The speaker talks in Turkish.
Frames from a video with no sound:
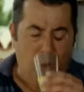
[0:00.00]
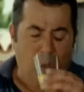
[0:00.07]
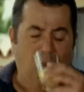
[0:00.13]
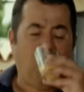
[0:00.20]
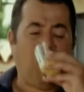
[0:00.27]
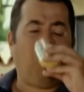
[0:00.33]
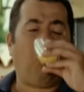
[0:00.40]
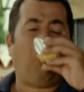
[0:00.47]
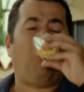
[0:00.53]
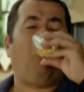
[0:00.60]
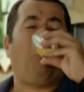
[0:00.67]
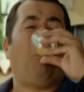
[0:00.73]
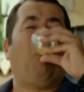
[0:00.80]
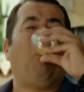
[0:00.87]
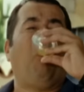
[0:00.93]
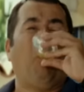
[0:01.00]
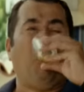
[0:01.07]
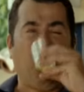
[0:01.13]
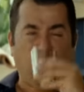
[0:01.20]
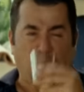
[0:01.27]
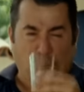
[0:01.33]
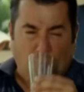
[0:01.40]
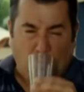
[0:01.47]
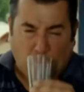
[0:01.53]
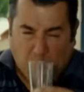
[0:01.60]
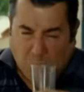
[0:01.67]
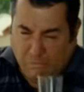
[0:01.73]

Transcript: Aferin tosunuma benim.